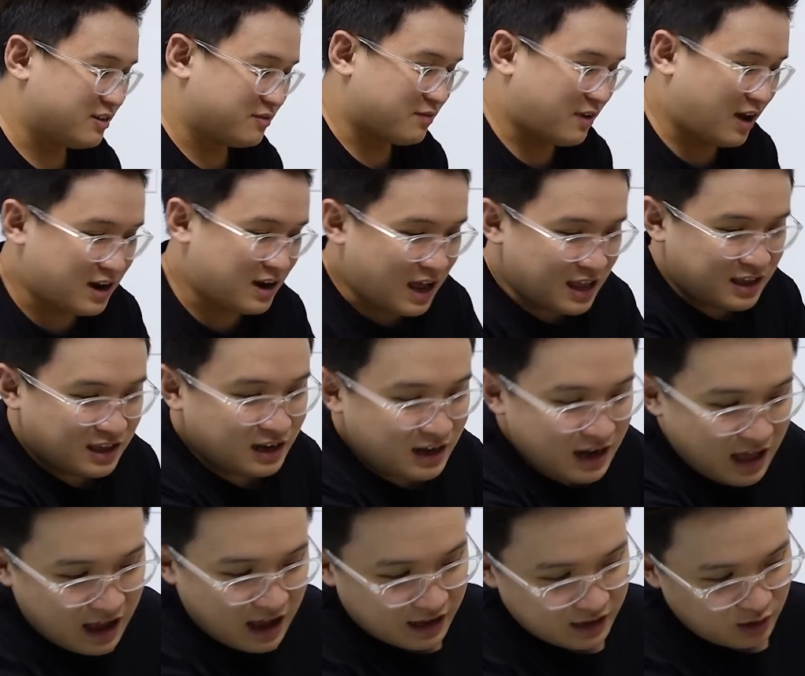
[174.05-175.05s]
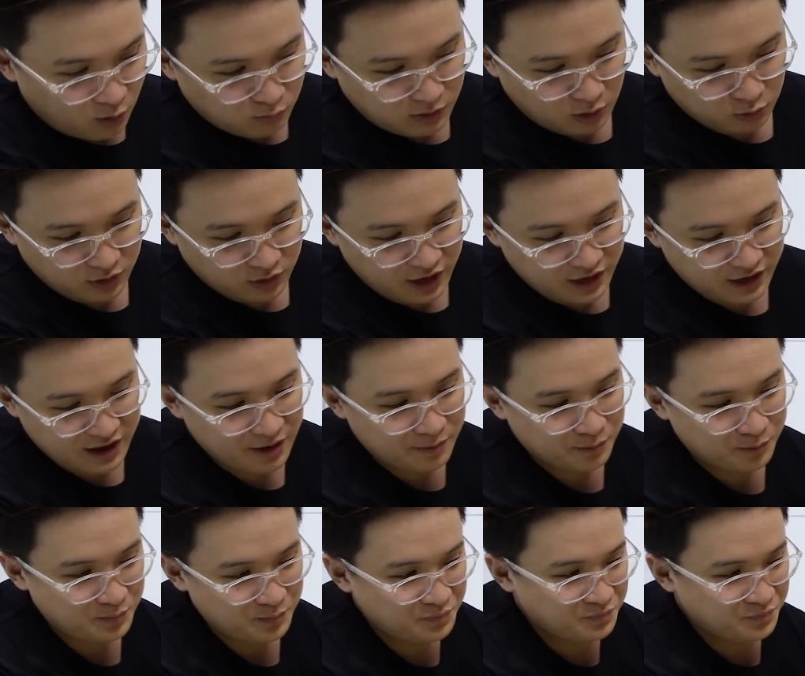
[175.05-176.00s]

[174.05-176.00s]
và đây chính là cái thùng đầu tiên nha